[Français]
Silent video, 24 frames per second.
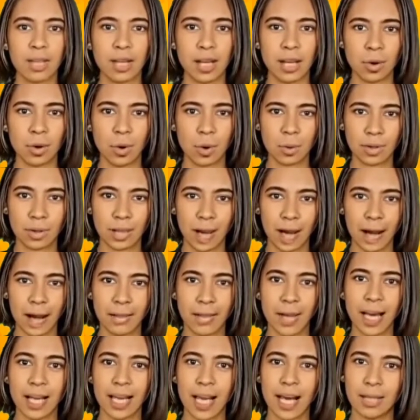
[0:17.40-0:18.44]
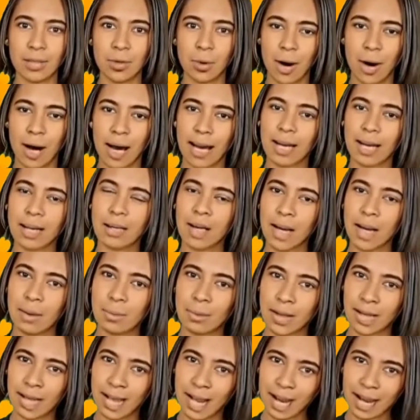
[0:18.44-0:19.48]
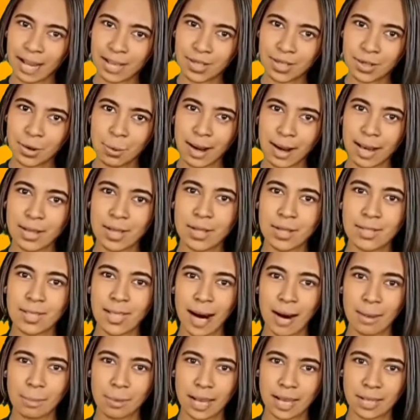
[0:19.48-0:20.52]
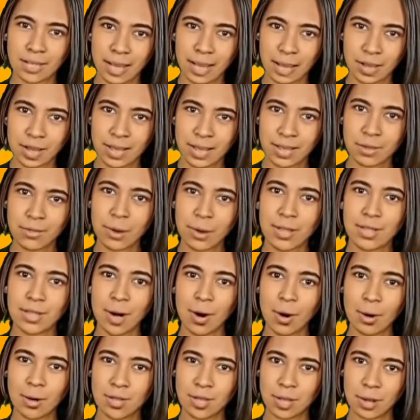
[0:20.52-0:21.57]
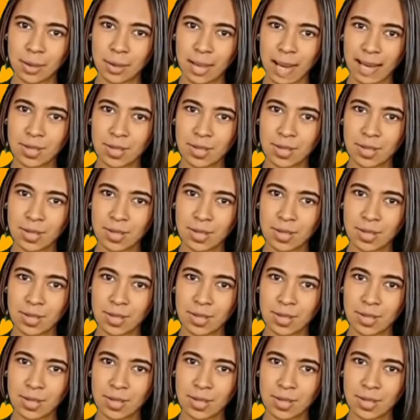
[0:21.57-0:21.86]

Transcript: Quiconque travaille a droit à une rémunération équitable et satisfaisante lui